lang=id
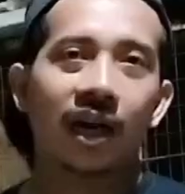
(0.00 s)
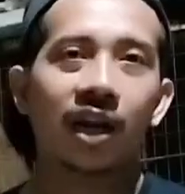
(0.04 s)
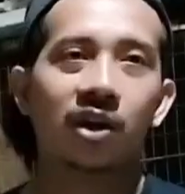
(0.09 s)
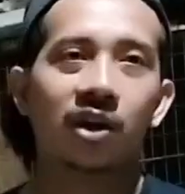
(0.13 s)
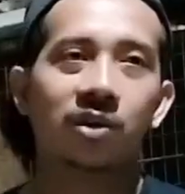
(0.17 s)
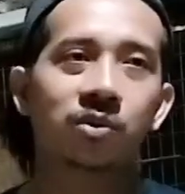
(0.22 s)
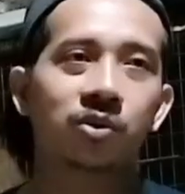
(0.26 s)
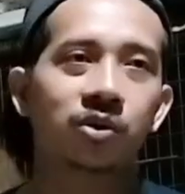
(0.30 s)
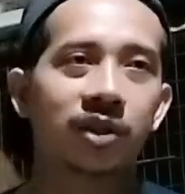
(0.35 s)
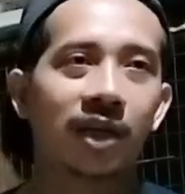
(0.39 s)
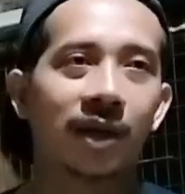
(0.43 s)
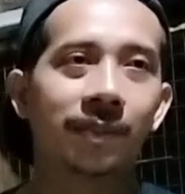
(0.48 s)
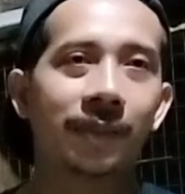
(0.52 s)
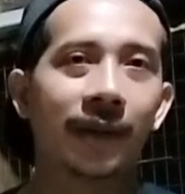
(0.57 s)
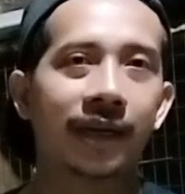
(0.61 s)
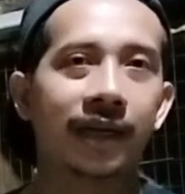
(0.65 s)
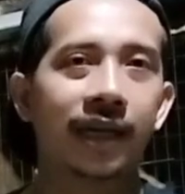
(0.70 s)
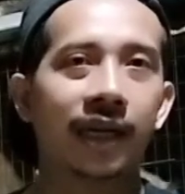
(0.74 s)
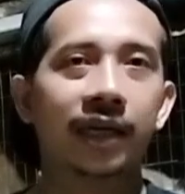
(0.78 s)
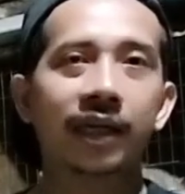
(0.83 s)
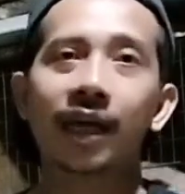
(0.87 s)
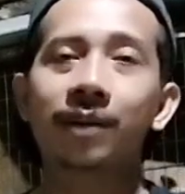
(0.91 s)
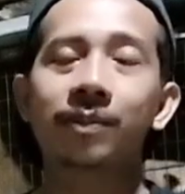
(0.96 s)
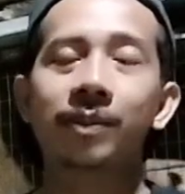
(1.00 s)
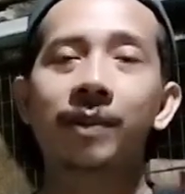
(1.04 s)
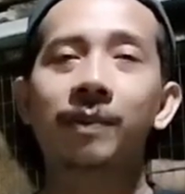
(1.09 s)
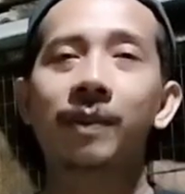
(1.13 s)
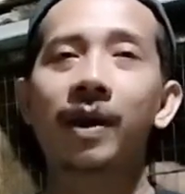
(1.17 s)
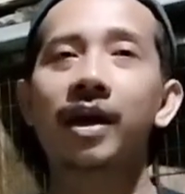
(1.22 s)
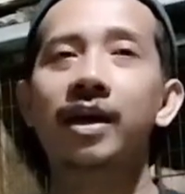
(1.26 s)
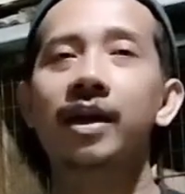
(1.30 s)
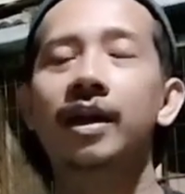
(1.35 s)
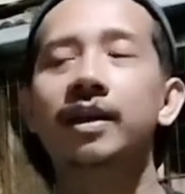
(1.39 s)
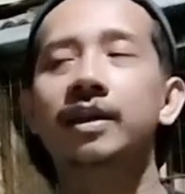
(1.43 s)
Kalau musang pandan kan
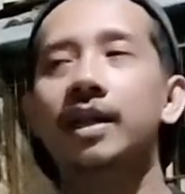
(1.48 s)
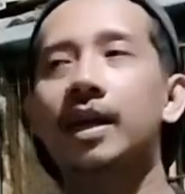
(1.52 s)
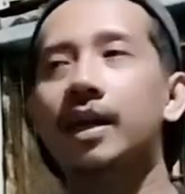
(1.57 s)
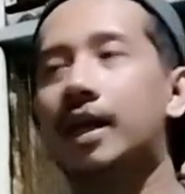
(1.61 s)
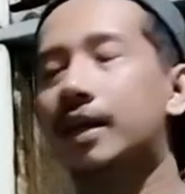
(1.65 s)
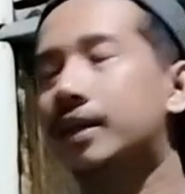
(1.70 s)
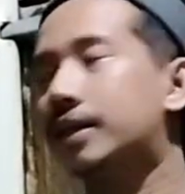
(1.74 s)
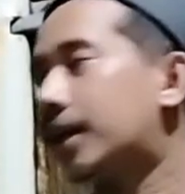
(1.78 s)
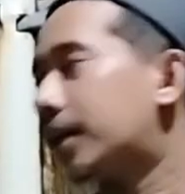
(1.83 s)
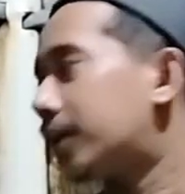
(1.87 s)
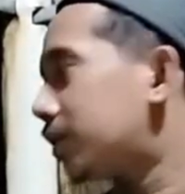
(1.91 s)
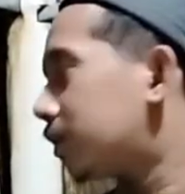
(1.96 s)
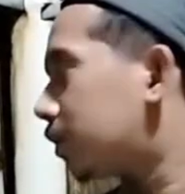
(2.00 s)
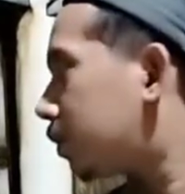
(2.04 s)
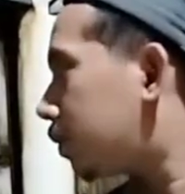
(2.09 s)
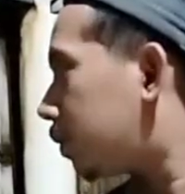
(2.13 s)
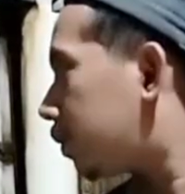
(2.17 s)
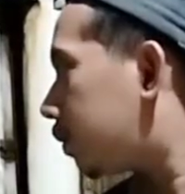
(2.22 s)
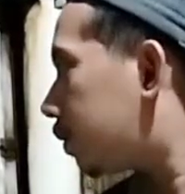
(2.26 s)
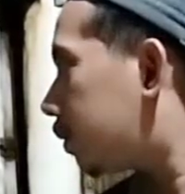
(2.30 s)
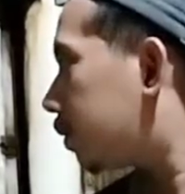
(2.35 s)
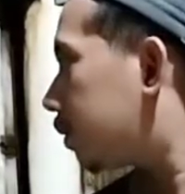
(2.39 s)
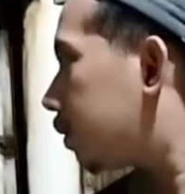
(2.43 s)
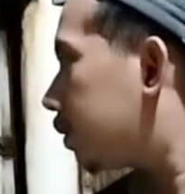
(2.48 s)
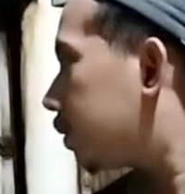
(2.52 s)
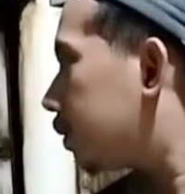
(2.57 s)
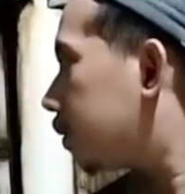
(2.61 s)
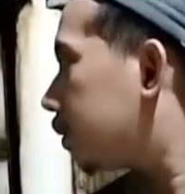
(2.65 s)
memang rata-rata itu